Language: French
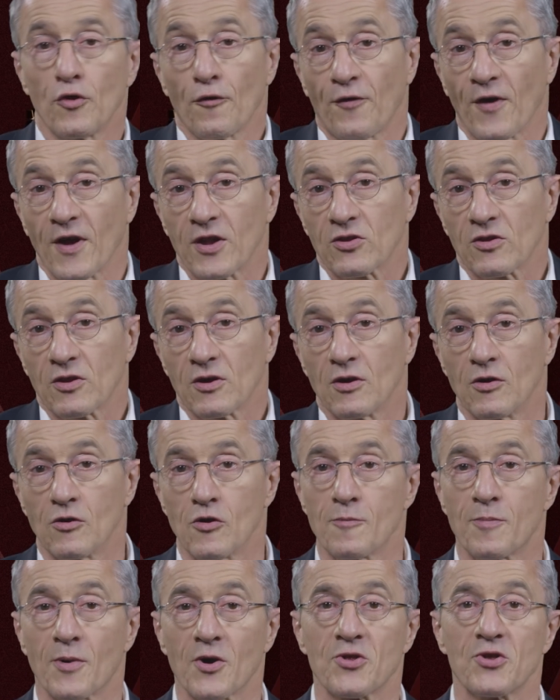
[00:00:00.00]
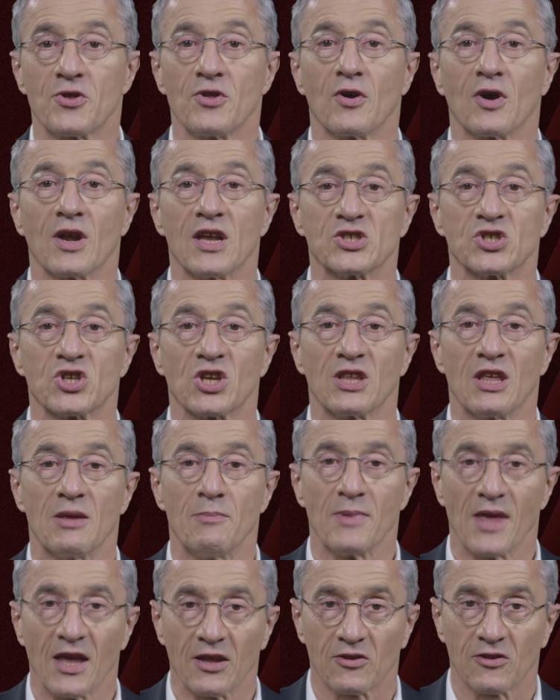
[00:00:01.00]
De fait, le président a lâché des
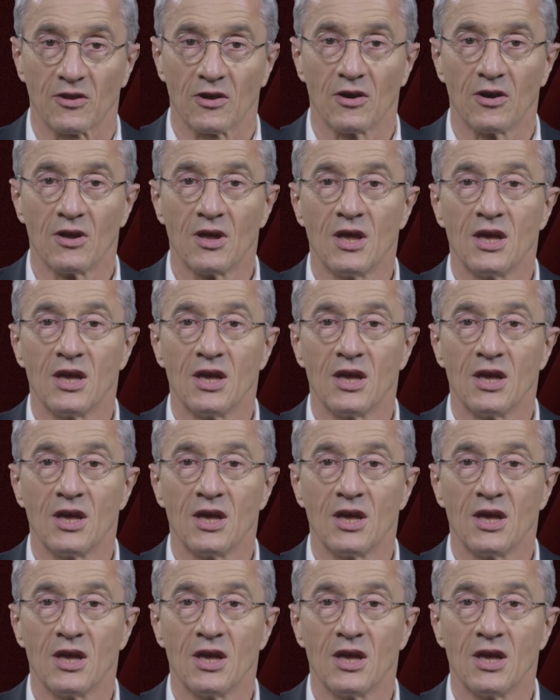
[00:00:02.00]
miettes.